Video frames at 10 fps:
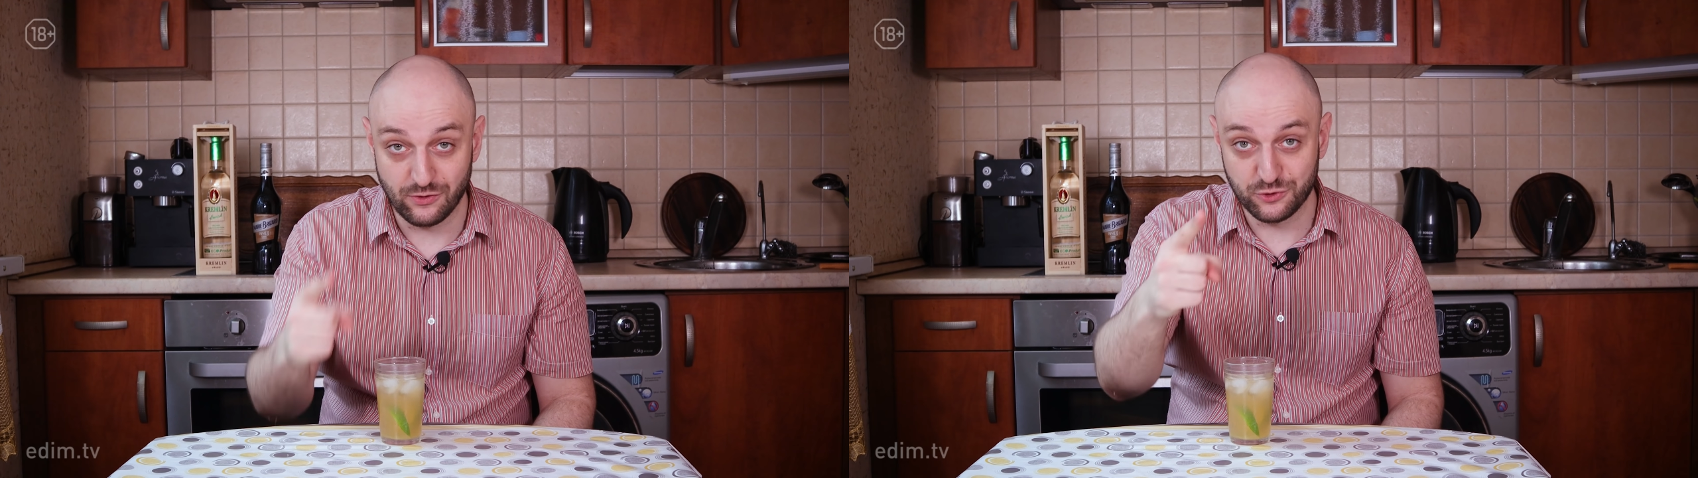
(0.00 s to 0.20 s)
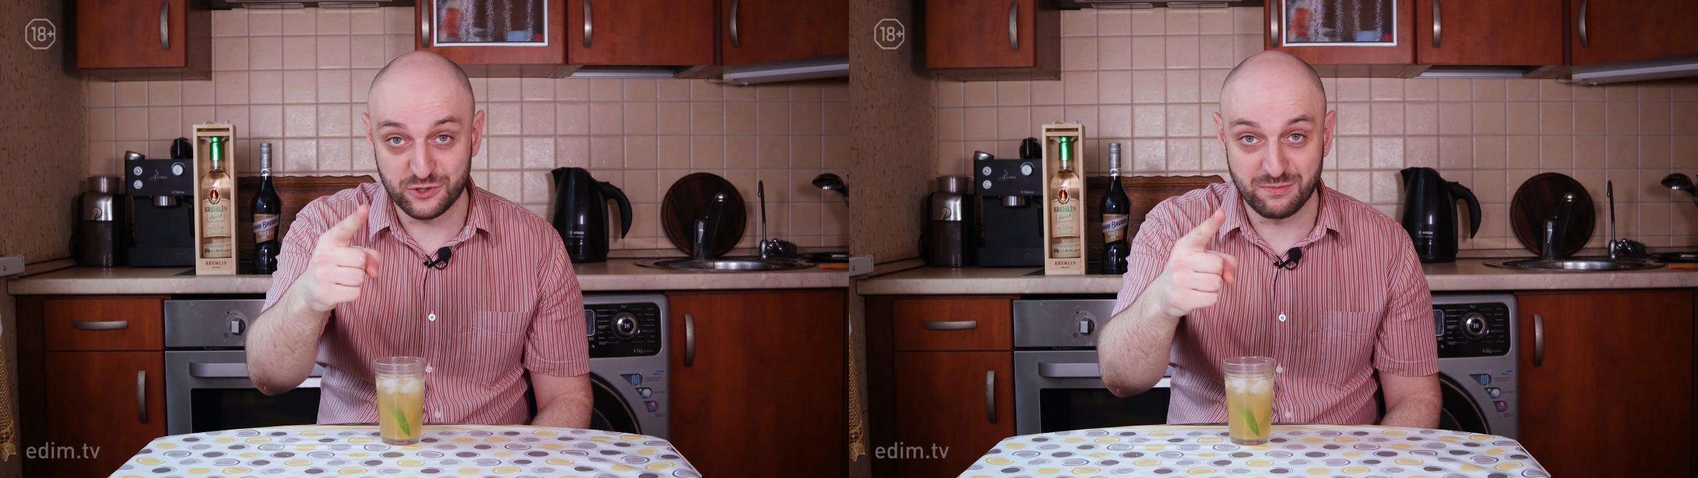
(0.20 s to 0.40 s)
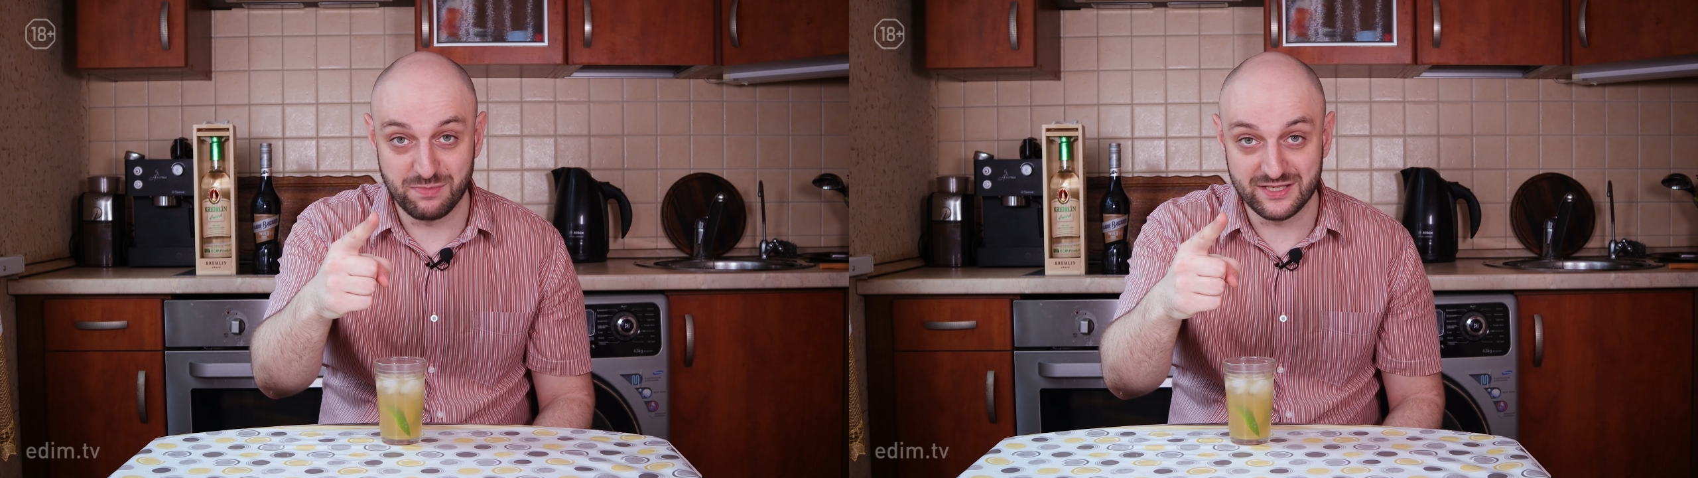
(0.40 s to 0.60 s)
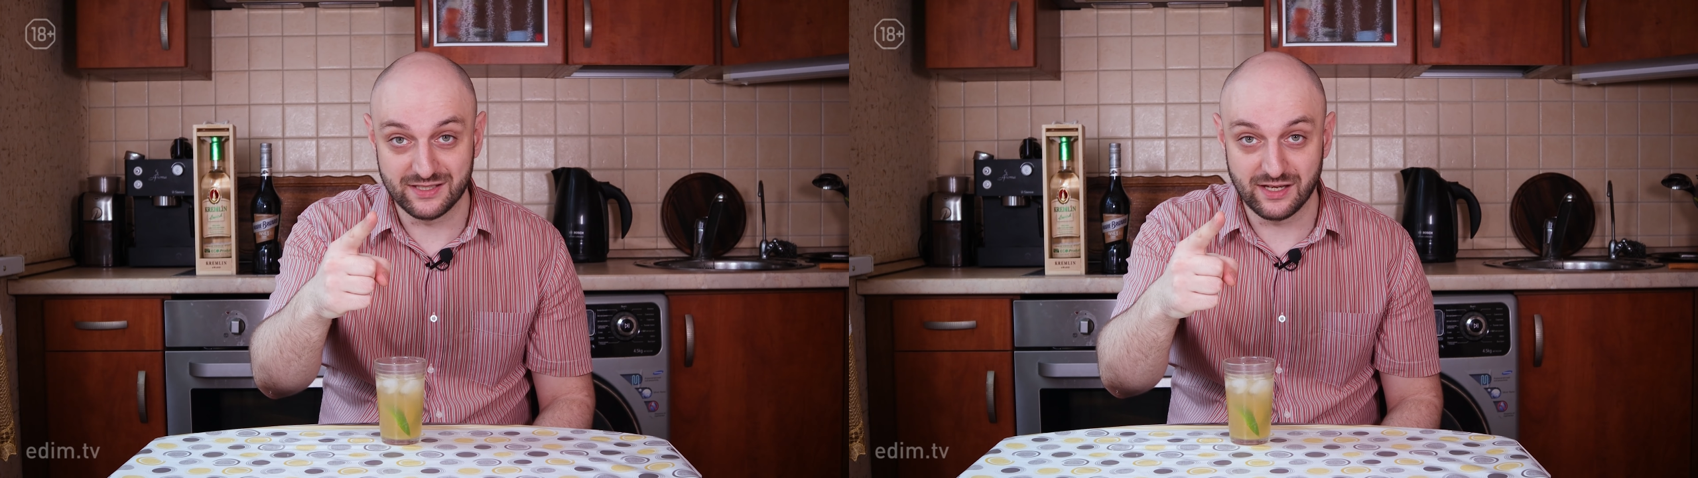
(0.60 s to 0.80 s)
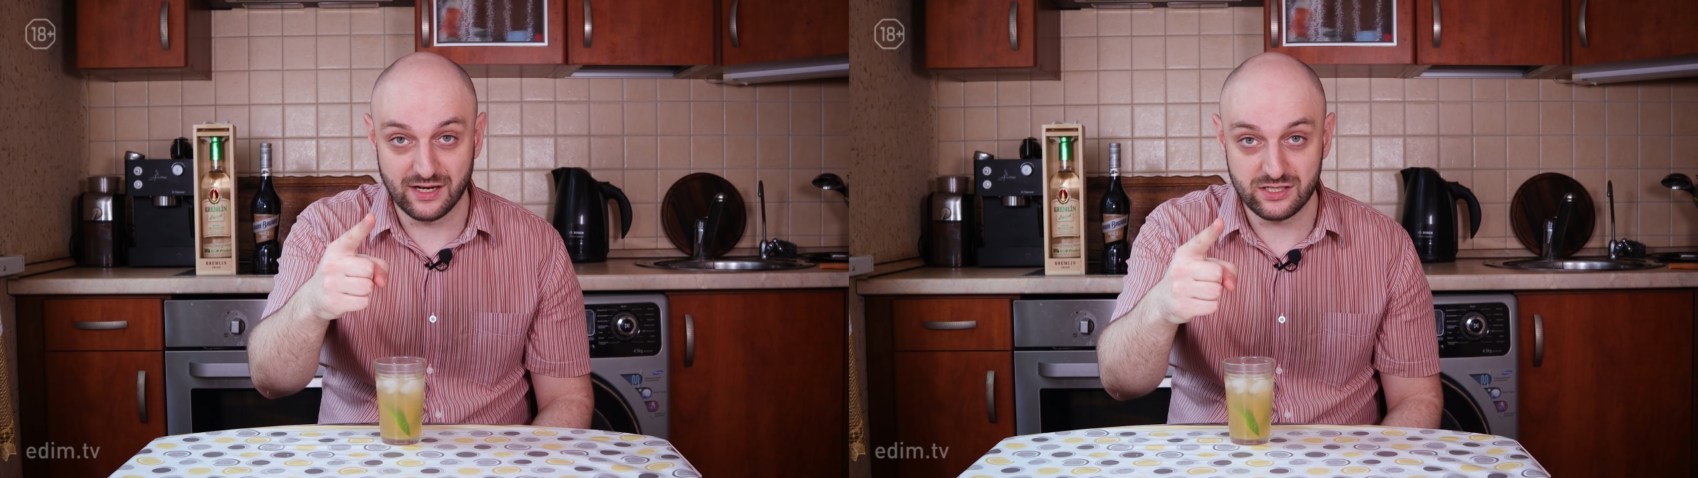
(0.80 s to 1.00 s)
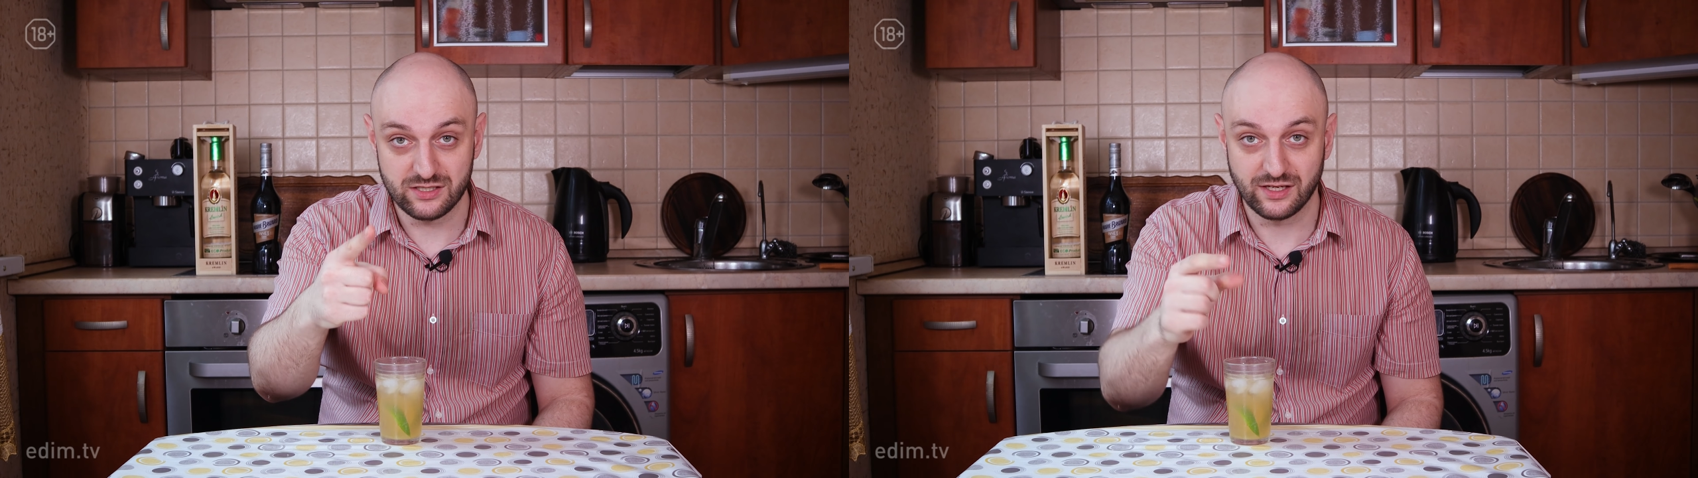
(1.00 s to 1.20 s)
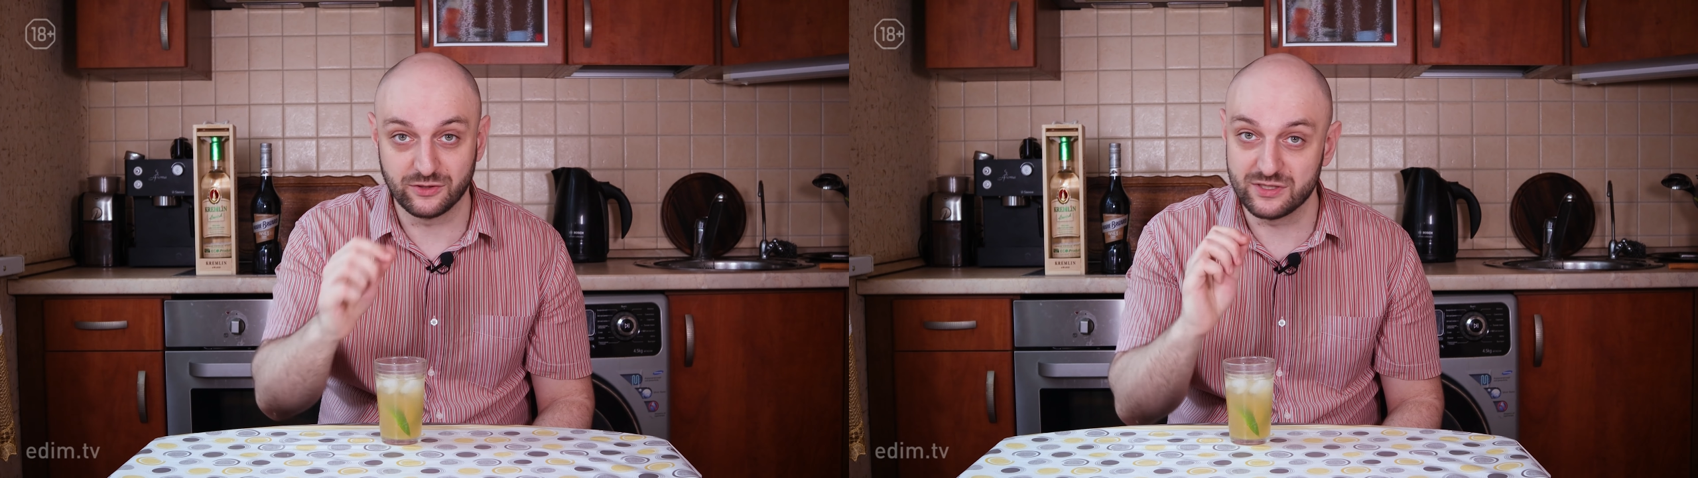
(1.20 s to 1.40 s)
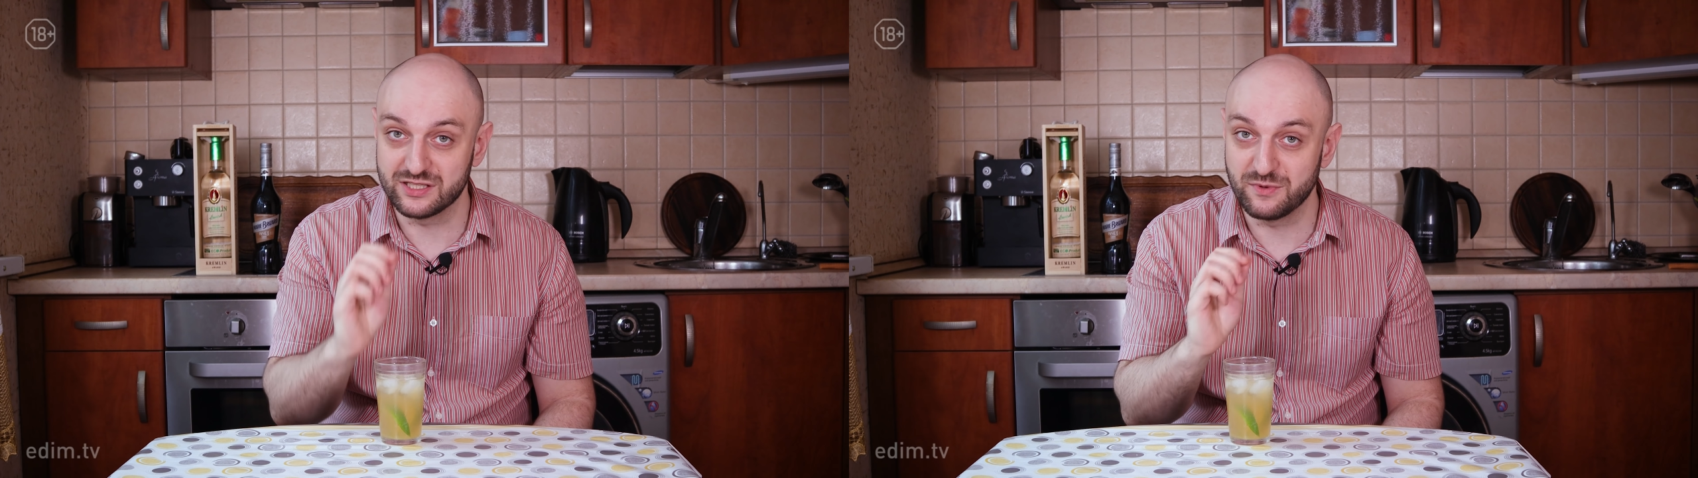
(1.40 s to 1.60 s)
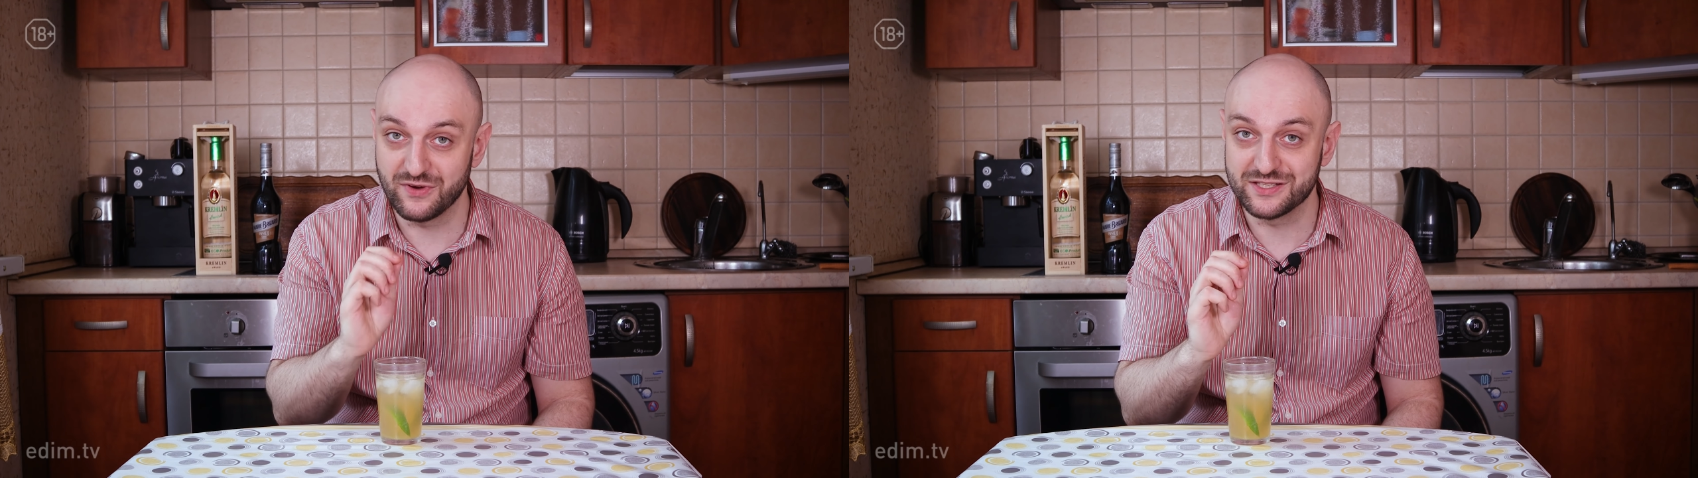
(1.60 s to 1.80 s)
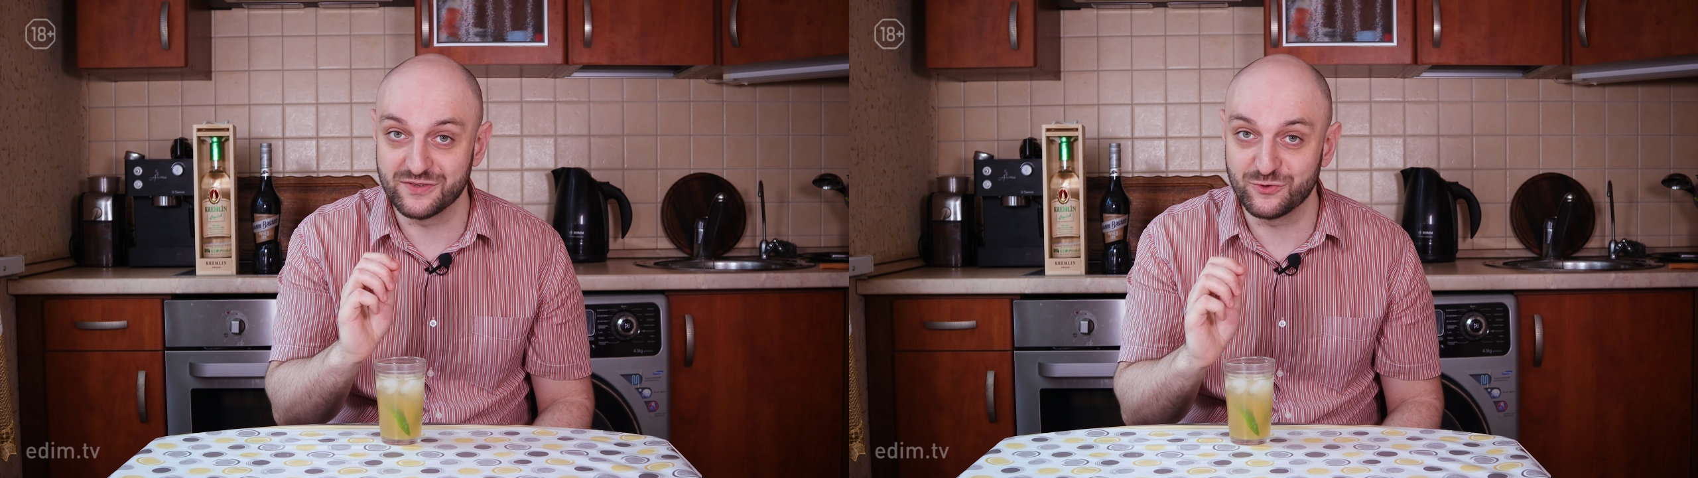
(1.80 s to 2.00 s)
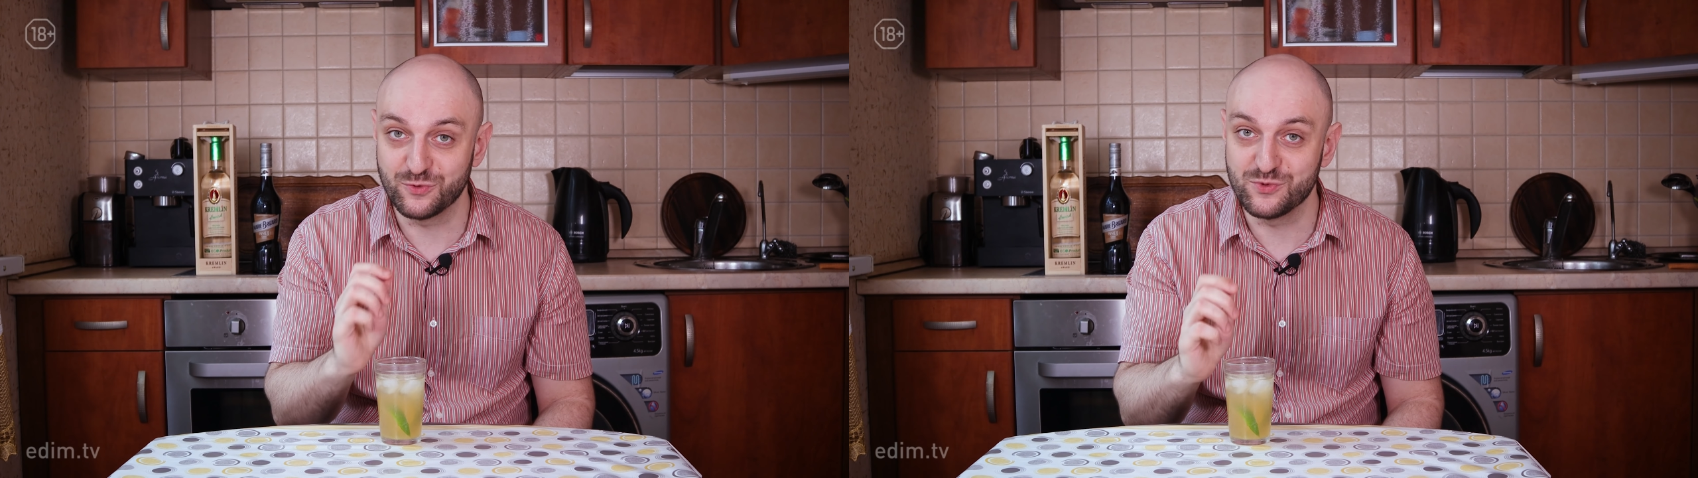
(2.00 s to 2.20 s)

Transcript: Кого тоже бесит краш, который забивается в